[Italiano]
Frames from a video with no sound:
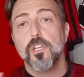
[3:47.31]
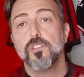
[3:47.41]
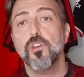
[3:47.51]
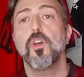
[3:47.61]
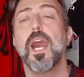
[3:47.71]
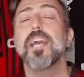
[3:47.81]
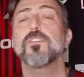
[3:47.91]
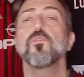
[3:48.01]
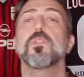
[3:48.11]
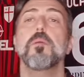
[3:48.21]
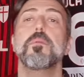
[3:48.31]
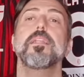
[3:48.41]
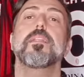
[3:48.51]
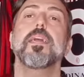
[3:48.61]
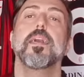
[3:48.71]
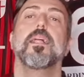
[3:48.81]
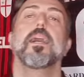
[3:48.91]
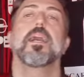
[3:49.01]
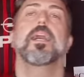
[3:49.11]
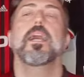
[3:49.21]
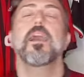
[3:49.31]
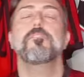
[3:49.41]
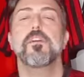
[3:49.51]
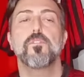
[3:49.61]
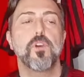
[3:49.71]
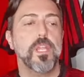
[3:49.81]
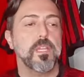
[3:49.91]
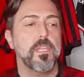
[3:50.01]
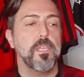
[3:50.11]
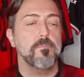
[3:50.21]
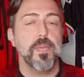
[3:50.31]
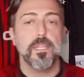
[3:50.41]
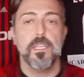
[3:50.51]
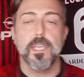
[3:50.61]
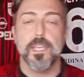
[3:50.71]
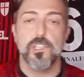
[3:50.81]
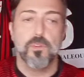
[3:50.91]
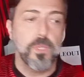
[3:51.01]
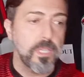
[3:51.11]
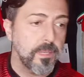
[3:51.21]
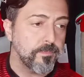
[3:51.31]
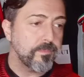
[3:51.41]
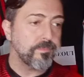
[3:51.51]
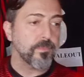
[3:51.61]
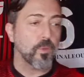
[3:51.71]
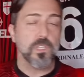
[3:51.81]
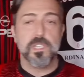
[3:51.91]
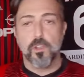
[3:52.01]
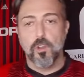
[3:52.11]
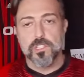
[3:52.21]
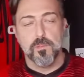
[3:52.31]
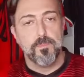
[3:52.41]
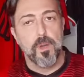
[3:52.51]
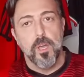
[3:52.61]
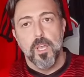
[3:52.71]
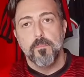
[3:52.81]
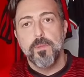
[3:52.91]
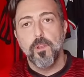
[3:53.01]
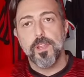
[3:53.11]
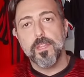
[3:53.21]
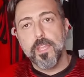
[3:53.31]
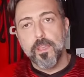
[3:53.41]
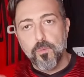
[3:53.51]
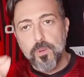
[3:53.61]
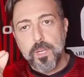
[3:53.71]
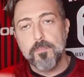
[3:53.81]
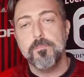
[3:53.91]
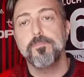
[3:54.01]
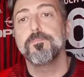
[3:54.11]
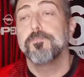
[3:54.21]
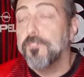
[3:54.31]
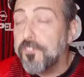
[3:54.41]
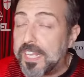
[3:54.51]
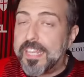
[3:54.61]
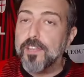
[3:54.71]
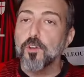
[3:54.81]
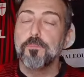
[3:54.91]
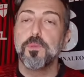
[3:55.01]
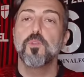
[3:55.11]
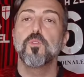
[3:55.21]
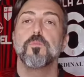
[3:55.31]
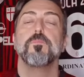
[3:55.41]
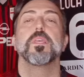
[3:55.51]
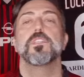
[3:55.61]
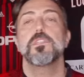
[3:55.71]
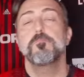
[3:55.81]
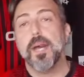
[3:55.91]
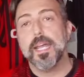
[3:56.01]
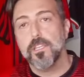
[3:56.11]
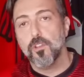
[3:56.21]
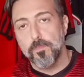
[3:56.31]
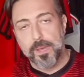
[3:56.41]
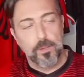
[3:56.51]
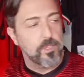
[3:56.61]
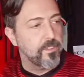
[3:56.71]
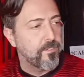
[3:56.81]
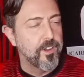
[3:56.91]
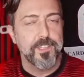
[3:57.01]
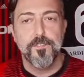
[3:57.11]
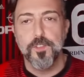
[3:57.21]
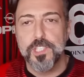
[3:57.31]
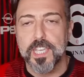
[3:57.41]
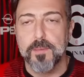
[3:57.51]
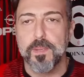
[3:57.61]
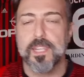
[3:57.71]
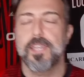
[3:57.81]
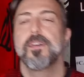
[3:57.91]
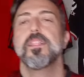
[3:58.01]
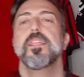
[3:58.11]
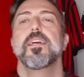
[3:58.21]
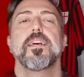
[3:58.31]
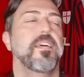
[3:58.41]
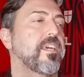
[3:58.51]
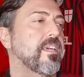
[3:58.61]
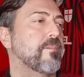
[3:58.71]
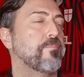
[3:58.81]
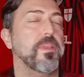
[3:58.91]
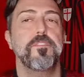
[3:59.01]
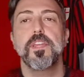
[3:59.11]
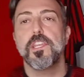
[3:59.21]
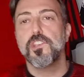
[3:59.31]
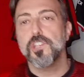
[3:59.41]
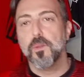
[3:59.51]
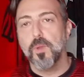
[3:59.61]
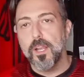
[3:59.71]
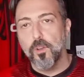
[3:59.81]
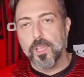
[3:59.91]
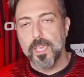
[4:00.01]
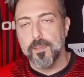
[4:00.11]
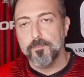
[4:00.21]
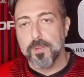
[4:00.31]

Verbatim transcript: sono assolutamente eh, a favore di Matty Cash, quindi mh, mm, questa cosa un po' me lo rende un mh, mm, filino più simpatico, parlo di, di Fonseca perché eh, preferisce quello che